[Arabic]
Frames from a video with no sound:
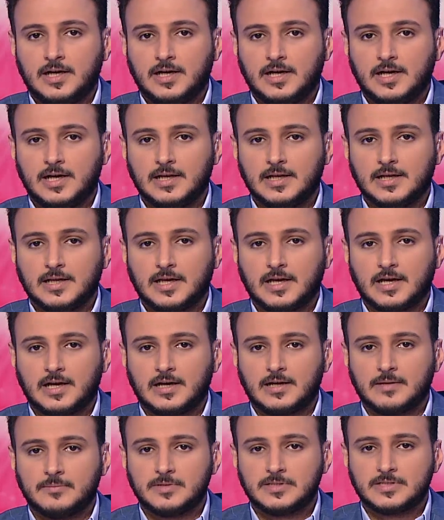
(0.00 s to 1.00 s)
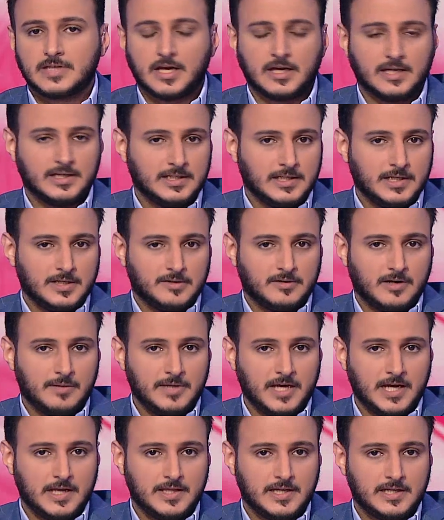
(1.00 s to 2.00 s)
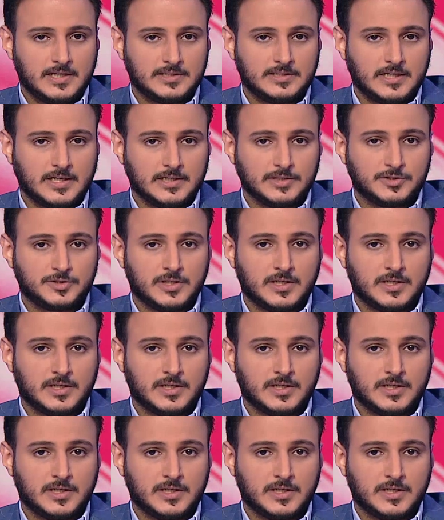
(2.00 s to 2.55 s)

الخامسة وبهذه النتائج